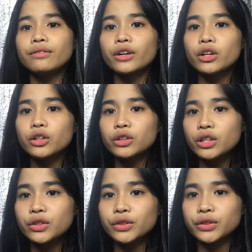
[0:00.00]
for
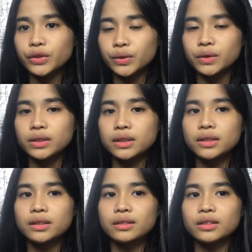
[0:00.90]
continuous use.
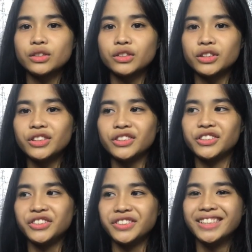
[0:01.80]

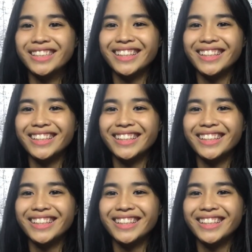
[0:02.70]
Cheese use.